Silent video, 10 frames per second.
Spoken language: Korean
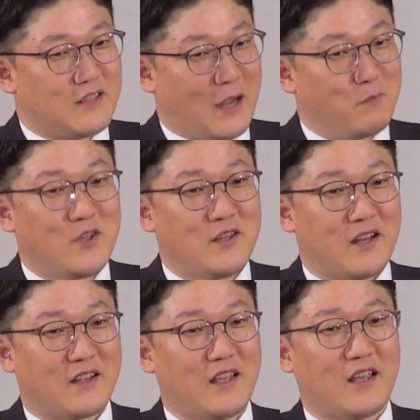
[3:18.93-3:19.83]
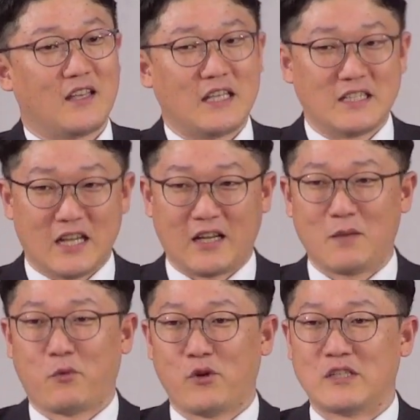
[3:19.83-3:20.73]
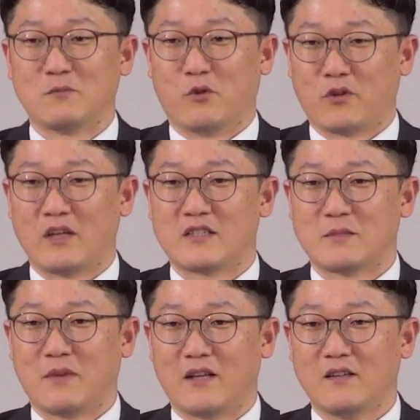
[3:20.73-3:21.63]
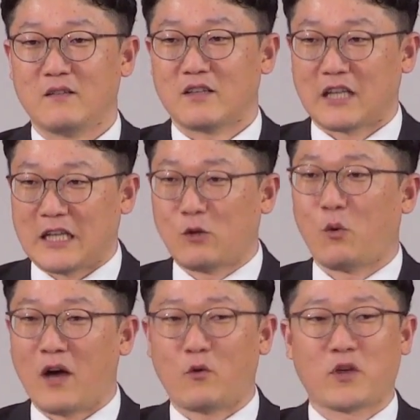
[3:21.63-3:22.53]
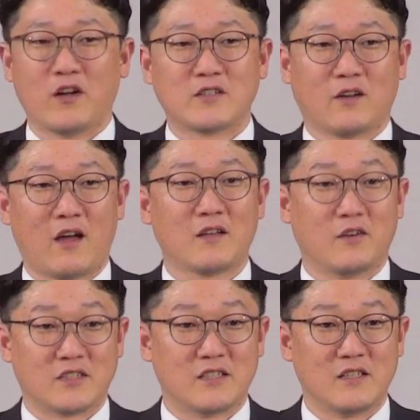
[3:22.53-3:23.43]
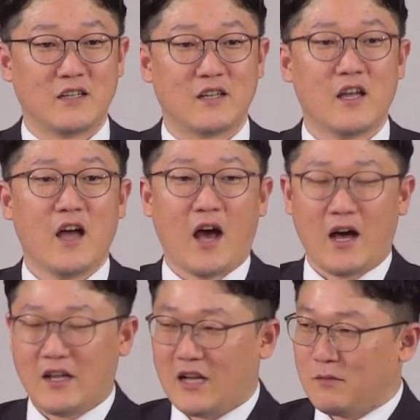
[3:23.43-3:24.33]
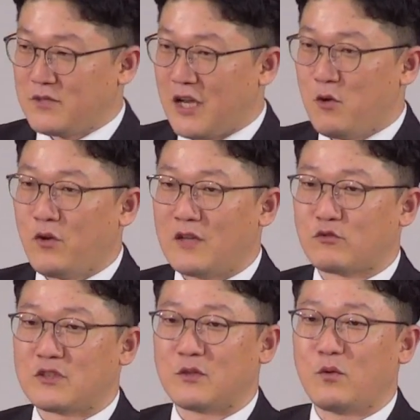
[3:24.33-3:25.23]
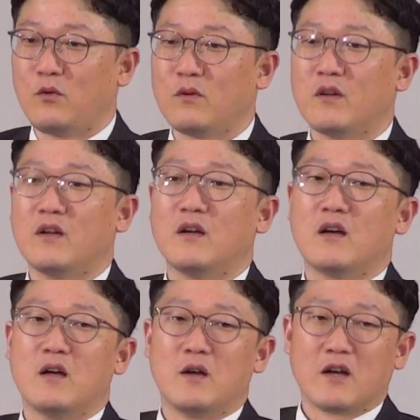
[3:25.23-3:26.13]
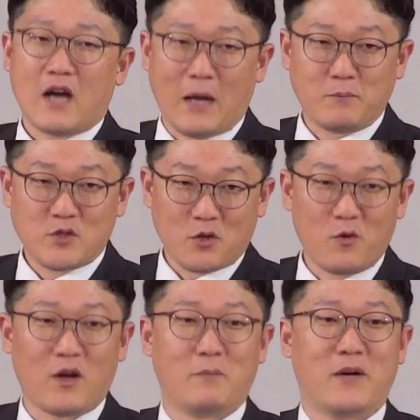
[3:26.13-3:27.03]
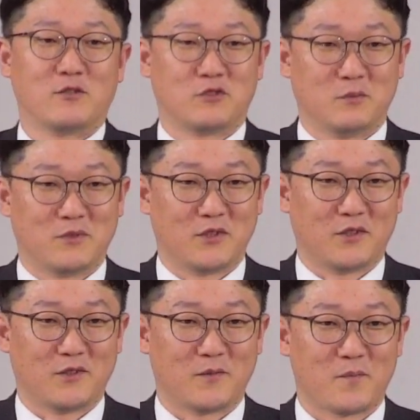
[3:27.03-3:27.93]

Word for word: 남들에게 이상해 보일지 모르겠지만 기도하고 결정한 것이니 하나님 사용해 주시고 갑절로 갚아 주십시오.